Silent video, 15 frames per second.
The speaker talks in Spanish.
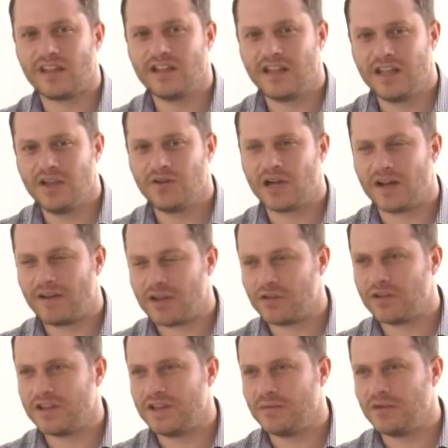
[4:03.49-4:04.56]
Crío caballos
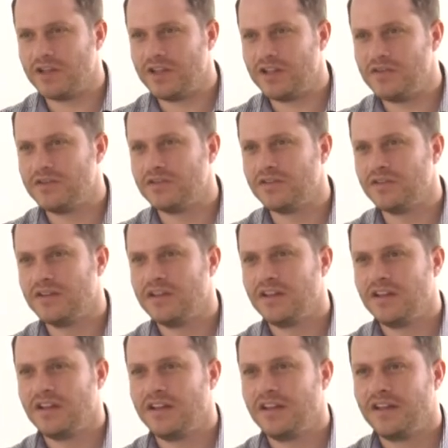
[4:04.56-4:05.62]
desde muy niño
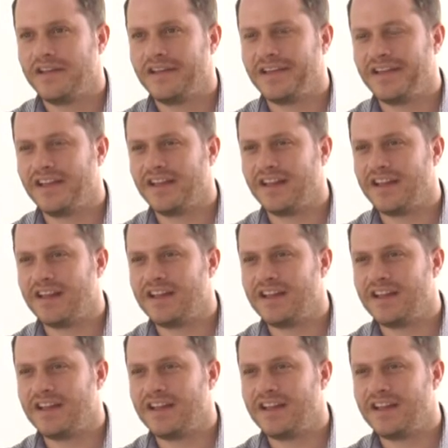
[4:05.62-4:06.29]
eh,